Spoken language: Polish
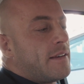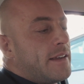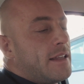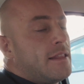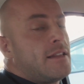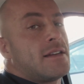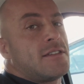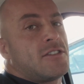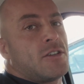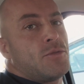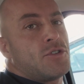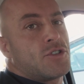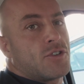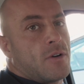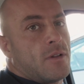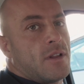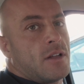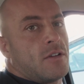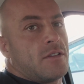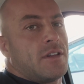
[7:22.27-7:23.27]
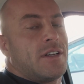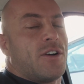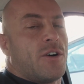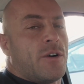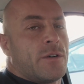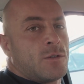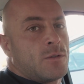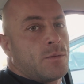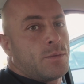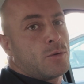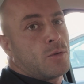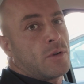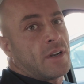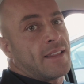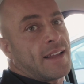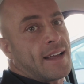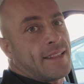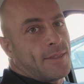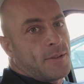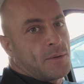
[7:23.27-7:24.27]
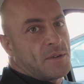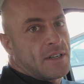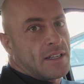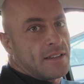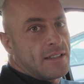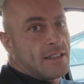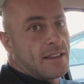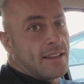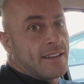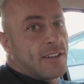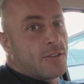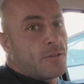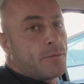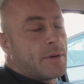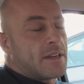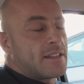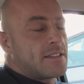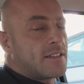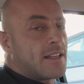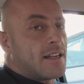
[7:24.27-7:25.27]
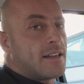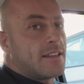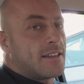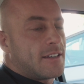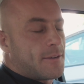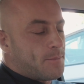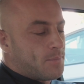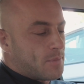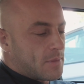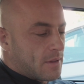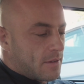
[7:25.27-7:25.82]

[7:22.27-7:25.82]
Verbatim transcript: jedyne co mi szkoda to tych osób, które natną się na tych terenów personalnych